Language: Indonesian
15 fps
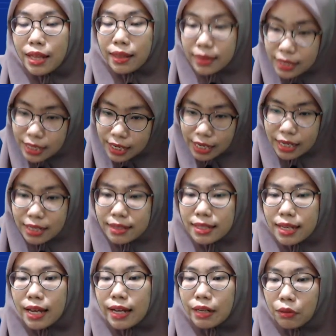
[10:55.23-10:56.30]
These
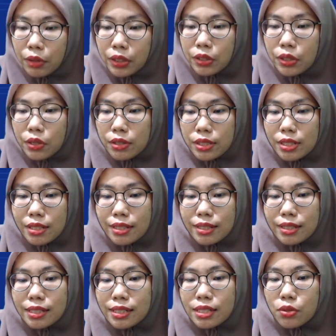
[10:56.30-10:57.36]
reduces
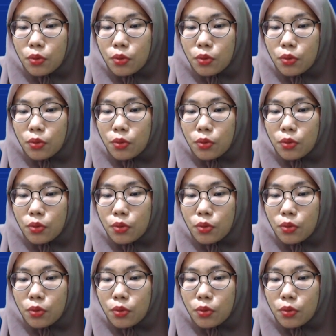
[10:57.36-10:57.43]
the